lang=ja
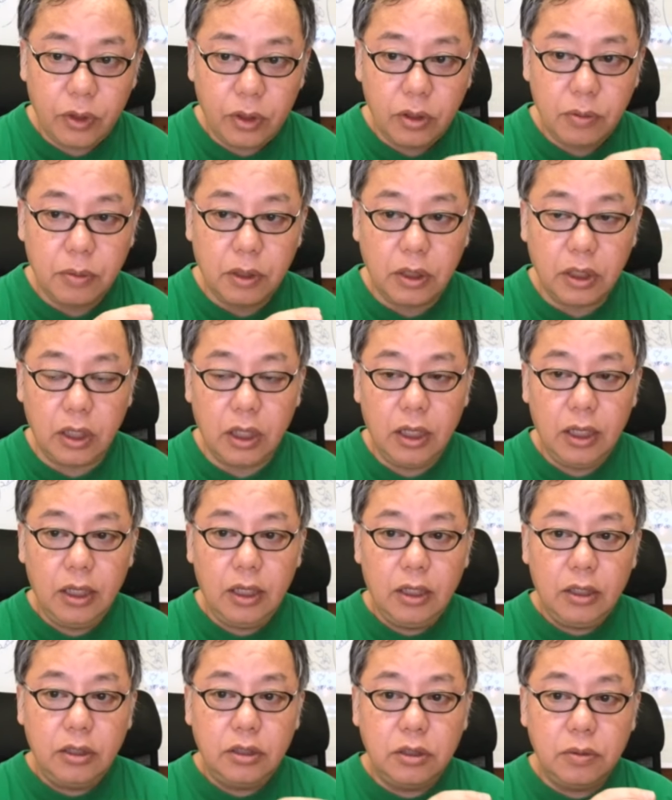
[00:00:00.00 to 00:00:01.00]
つまり、
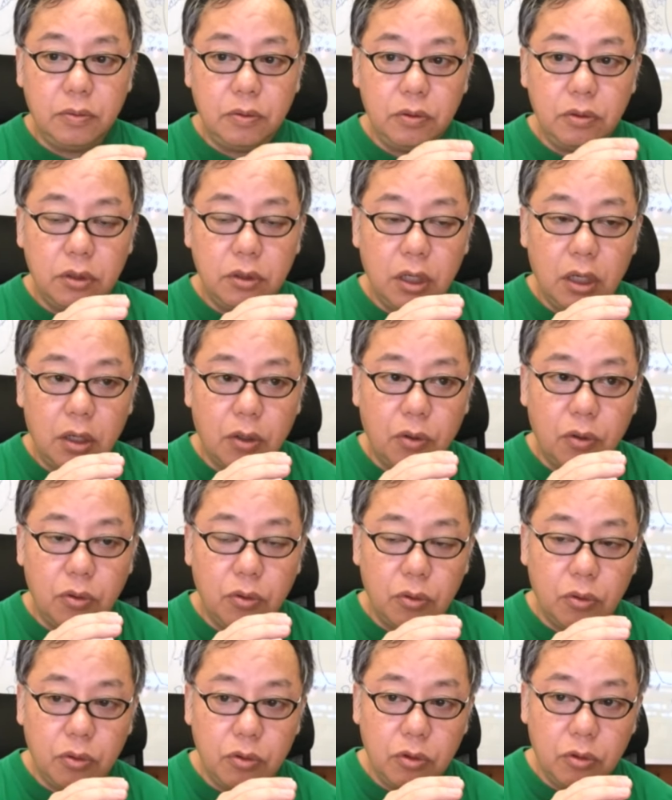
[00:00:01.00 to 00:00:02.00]
自分がこ
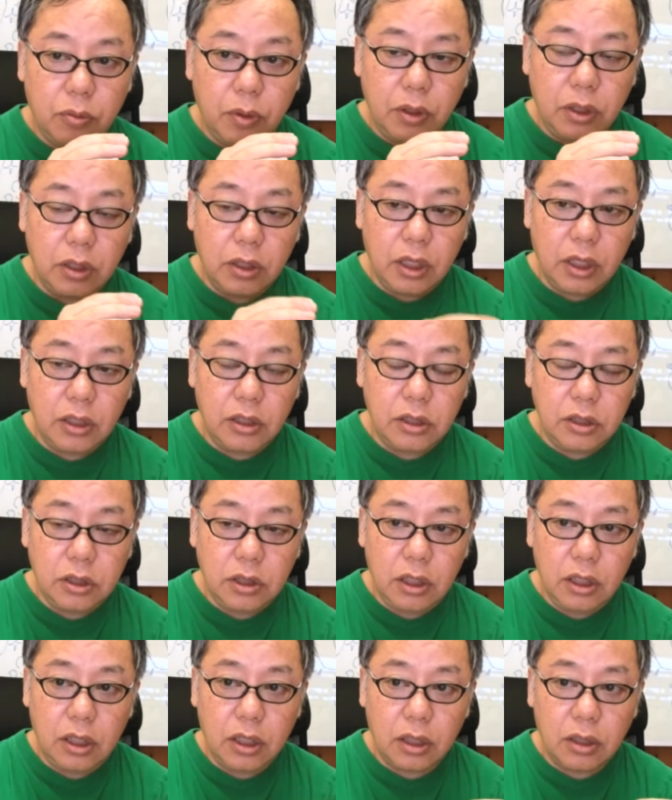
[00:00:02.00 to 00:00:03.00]
の言葉に対し
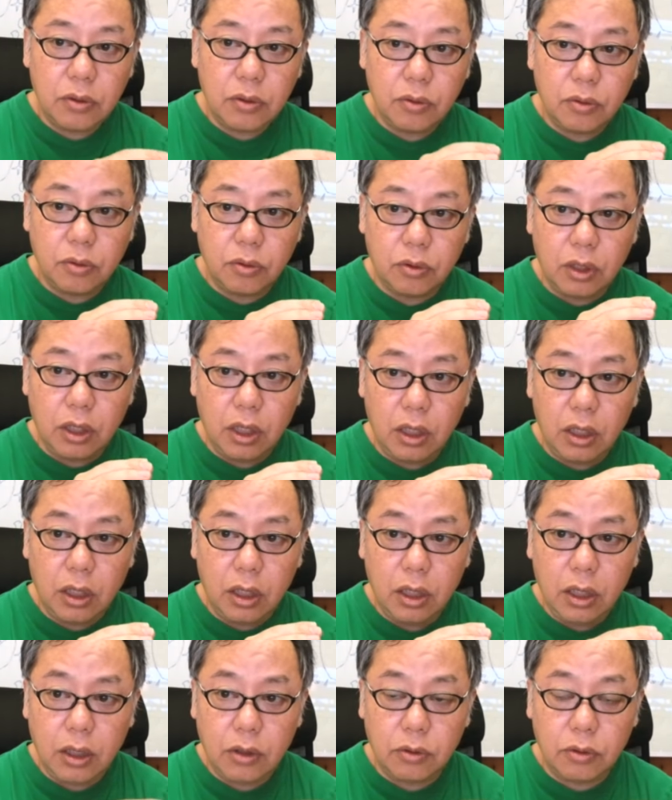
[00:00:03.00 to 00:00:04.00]
て、このね、
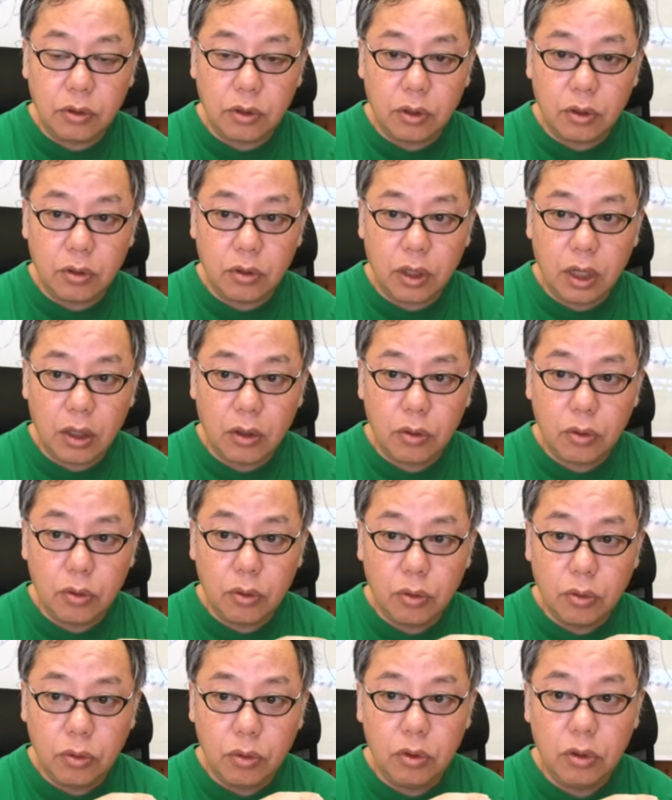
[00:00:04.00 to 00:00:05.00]
怒るっていう反
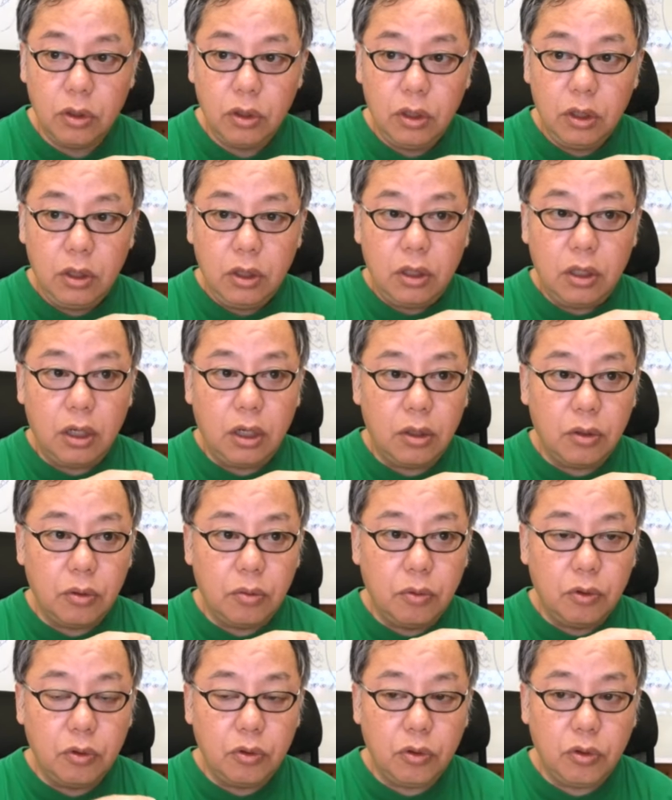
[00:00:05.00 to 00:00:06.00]
応の、
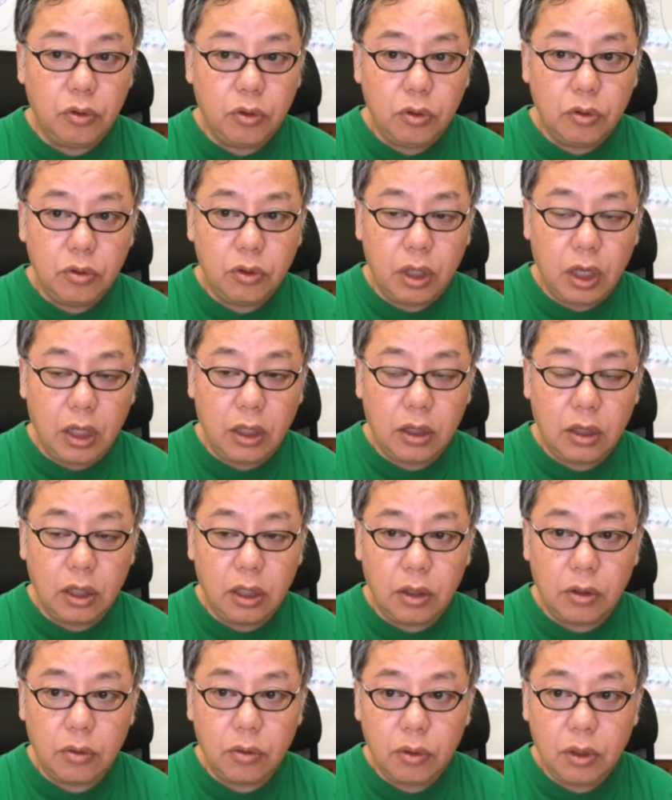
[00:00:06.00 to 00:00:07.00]
元であっ
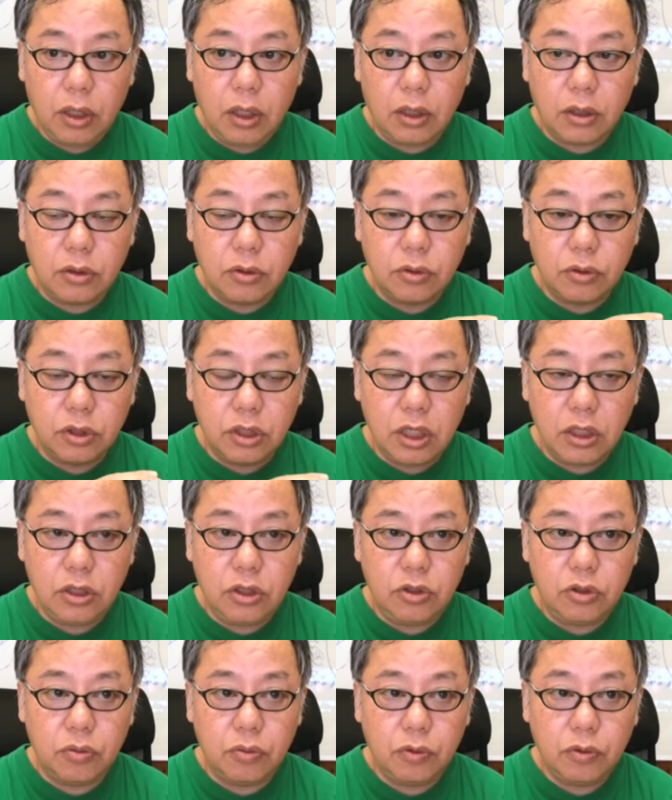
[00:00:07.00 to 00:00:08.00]
たりとか、その
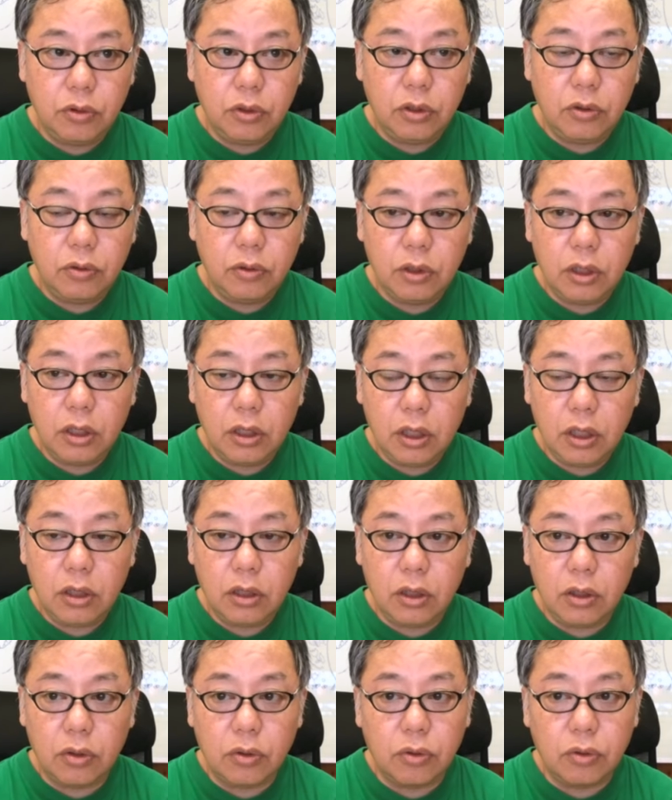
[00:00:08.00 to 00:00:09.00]
ジャッジを持ってるんだ
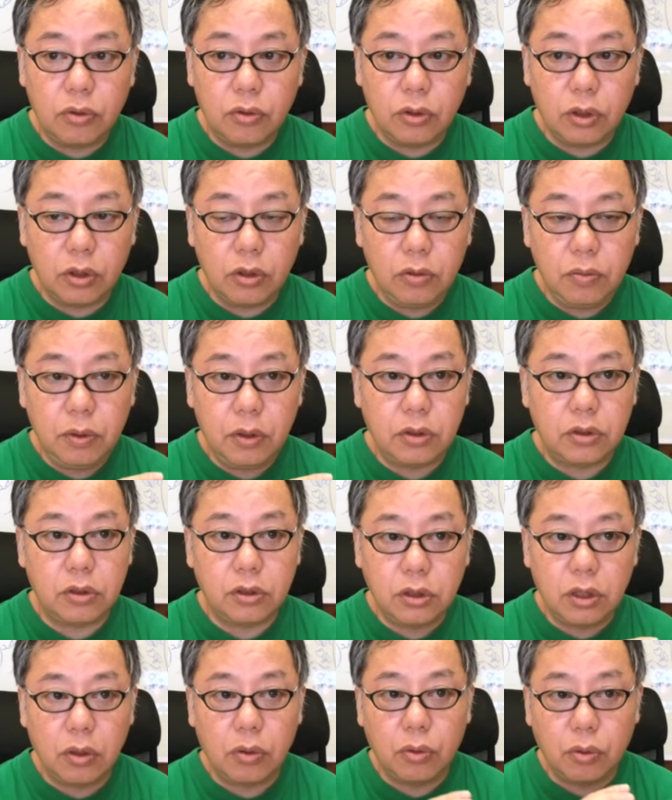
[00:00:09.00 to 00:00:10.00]
なっていうふうに区別
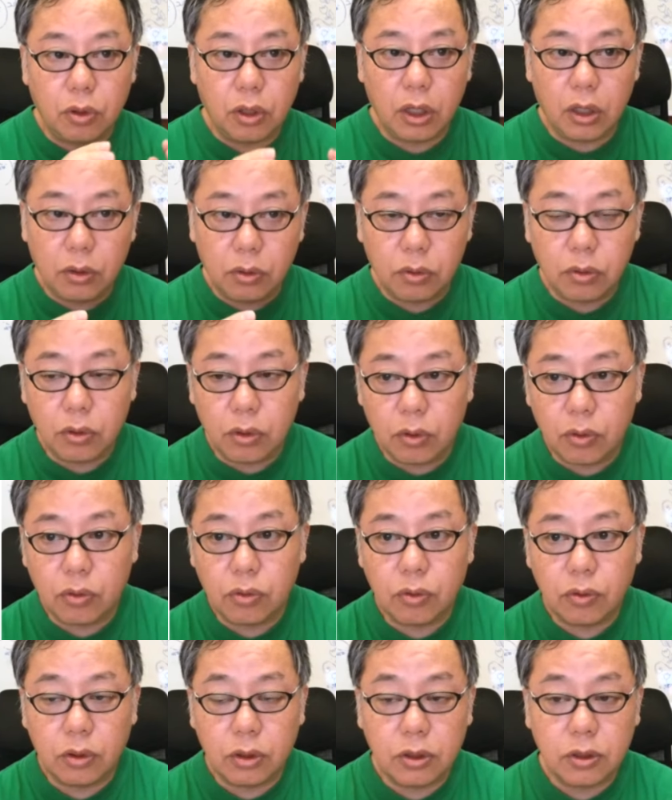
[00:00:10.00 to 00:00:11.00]
して捉えるっていうこ
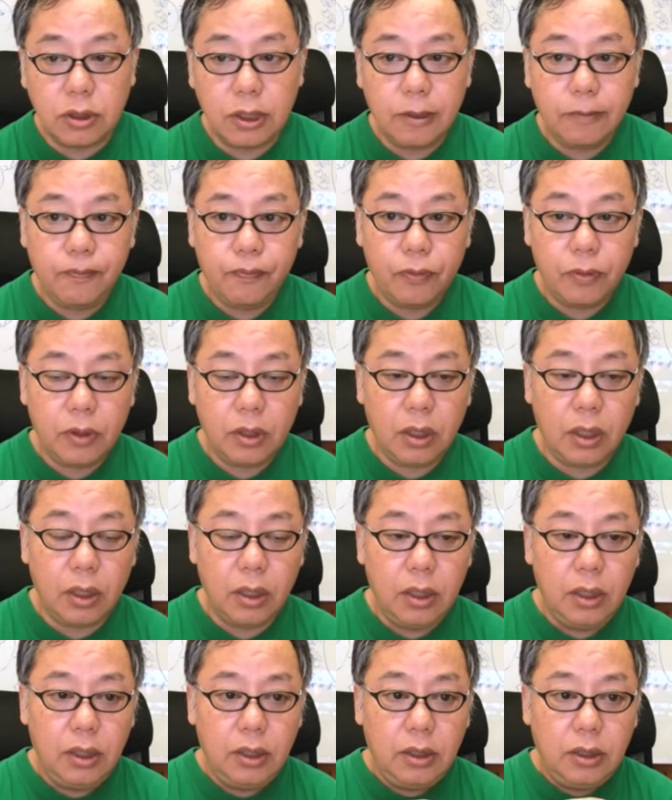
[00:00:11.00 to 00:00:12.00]
とですね。
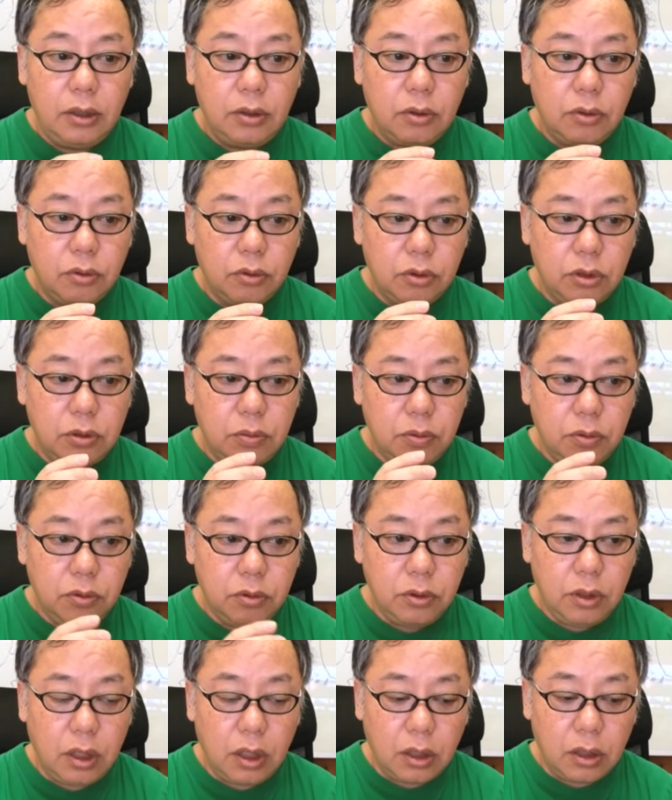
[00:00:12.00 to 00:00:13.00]
で、この自
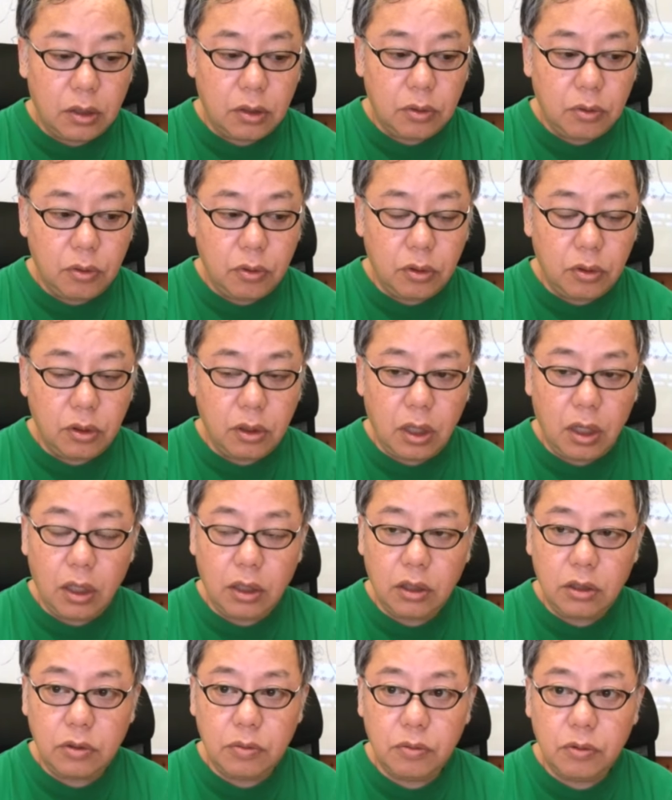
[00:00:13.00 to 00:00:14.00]
分は、こう、
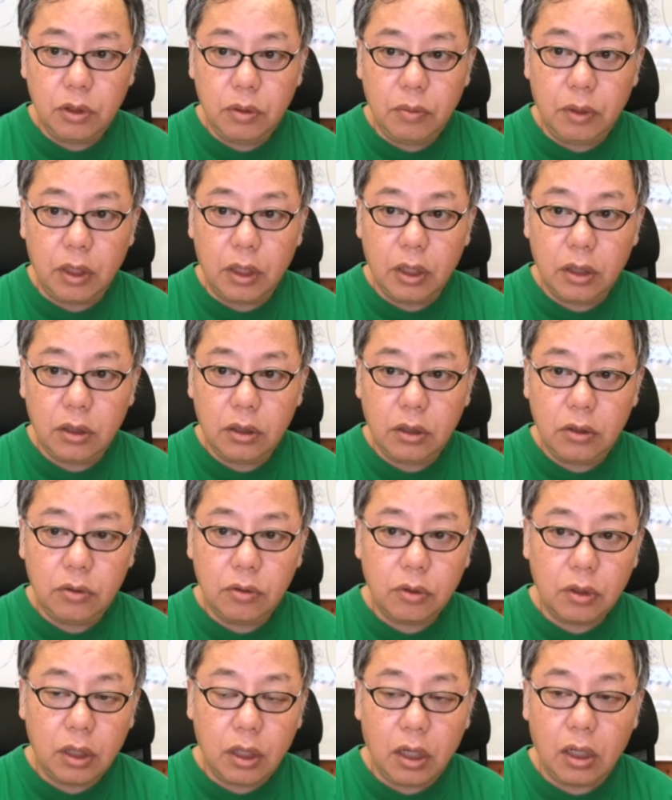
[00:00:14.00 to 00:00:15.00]
あ、自分今怒って
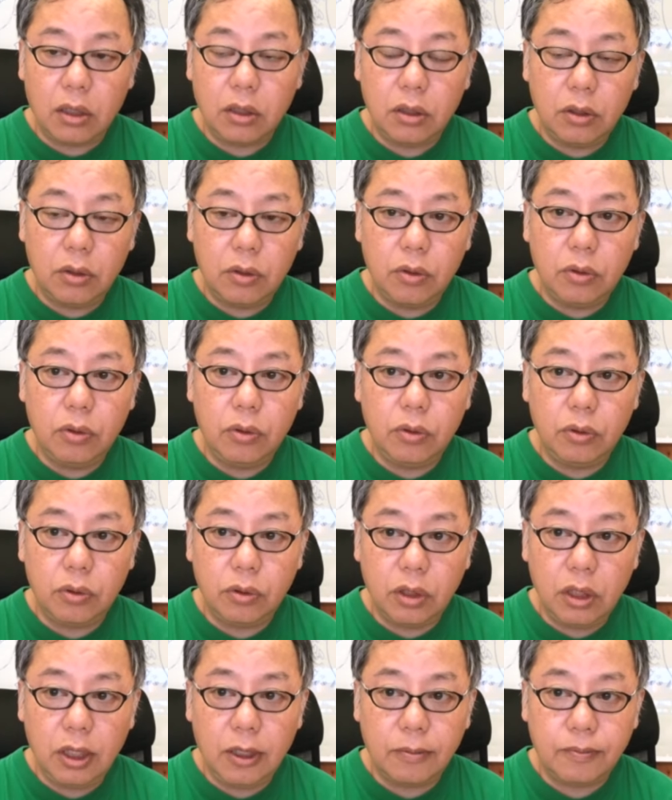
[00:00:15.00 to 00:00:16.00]
るんだっていうふう
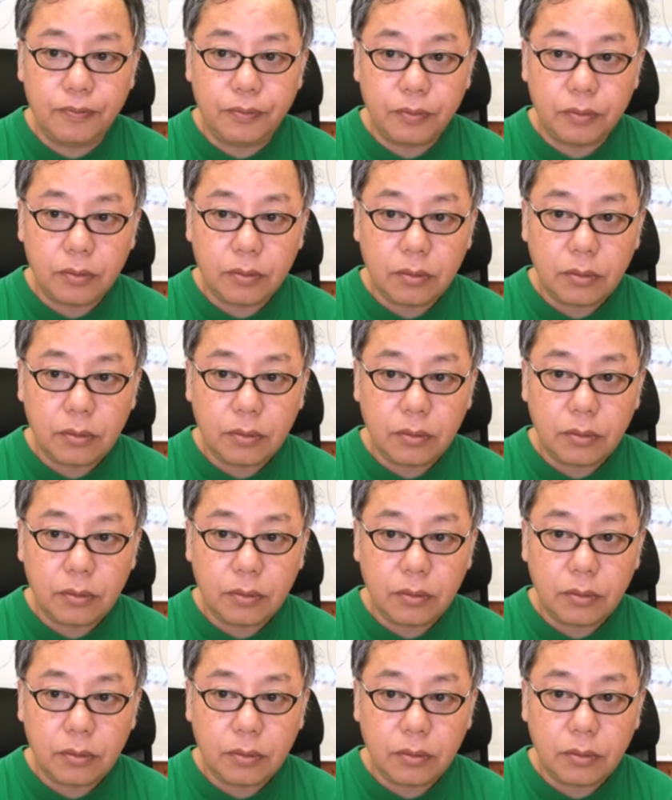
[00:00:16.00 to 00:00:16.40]
に